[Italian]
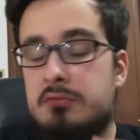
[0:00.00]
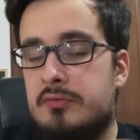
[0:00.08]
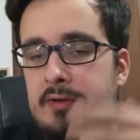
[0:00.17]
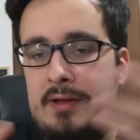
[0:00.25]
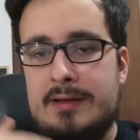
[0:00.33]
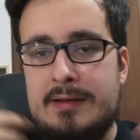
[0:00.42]

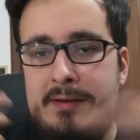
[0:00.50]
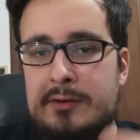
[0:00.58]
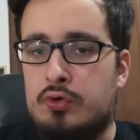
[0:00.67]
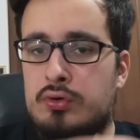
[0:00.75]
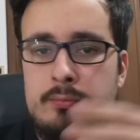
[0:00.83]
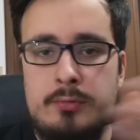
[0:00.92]
i
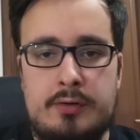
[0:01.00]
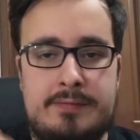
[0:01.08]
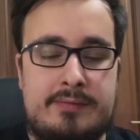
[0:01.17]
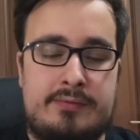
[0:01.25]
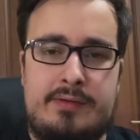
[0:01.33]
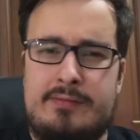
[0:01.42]

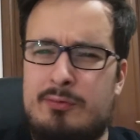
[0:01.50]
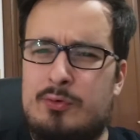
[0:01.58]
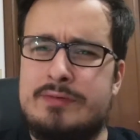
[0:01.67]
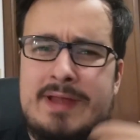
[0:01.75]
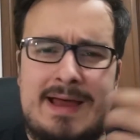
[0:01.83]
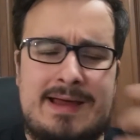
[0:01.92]
rumors ce ne
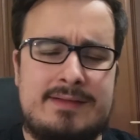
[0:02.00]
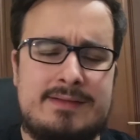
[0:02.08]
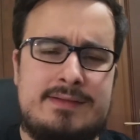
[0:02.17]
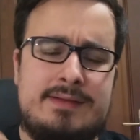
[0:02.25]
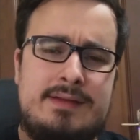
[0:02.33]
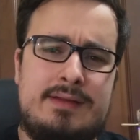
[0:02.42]
sono
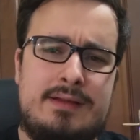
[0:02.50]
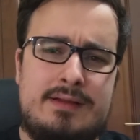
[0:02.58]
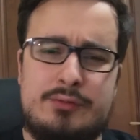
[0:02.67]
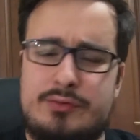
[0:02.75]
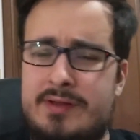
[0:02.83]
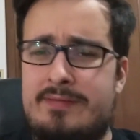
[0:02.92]
tanti Le
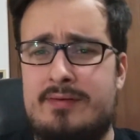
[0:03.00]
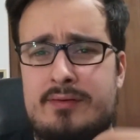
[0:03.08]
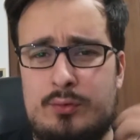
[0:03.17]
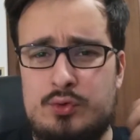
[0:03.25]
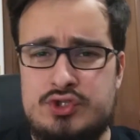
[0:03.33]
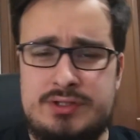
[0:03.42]
notizie
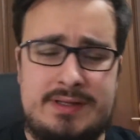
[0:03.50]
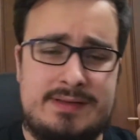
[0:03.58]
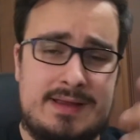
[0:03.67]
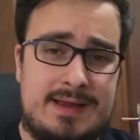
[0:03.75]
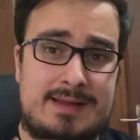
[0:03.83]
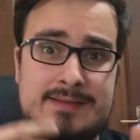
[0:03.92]
ne sono uscite
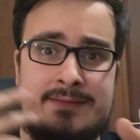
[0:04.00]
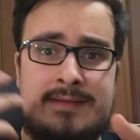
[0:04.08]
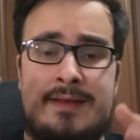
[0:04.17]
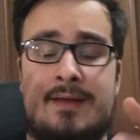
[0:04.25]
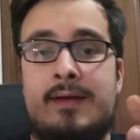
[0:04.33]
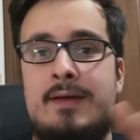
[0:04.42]

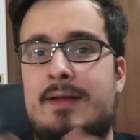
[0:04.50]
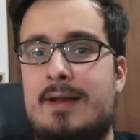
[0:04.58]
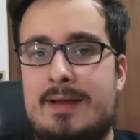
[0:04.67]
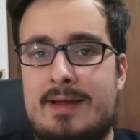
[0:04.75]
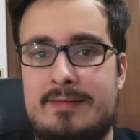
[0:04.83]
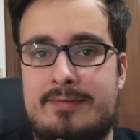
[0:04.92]
tante
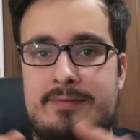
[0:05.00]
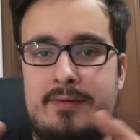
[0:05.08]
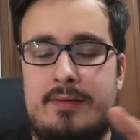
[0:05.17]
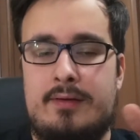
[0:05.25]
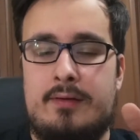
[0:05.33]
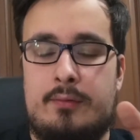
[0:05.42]

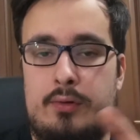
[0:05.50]
Ragazzi,